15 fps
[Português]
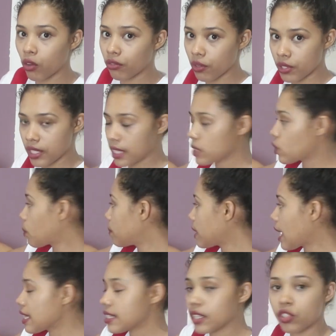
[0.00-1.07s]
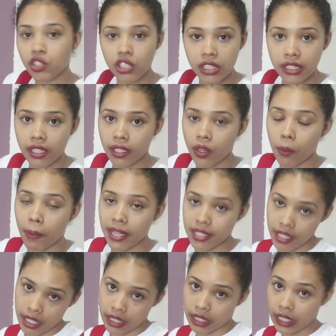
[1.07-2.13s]
com vocês sobre essa tinta que eu
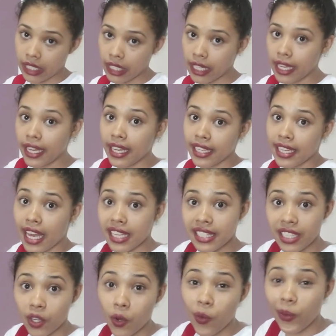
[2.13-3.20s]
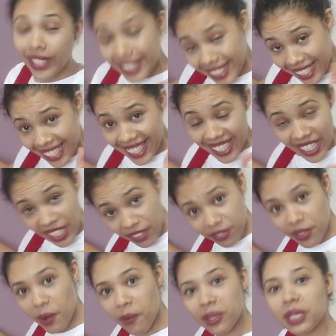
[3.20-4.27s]
passei aqui e essa cor
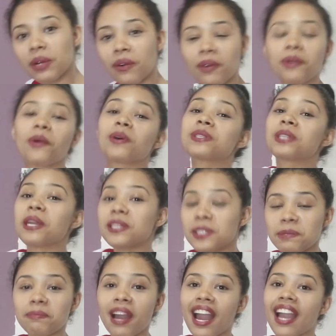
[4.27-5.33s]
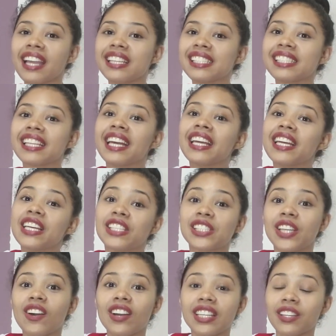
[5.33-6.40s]
incrível que eu gostei demais.
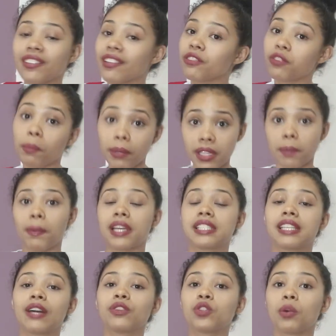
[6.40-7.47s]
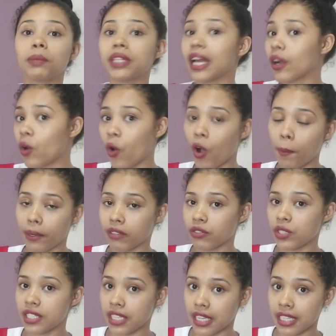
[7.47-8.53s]
Só que eu não vou poder passar o nome da cor para
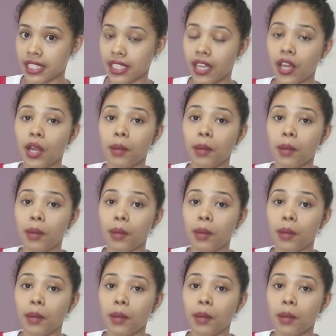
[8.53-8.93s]
vocês,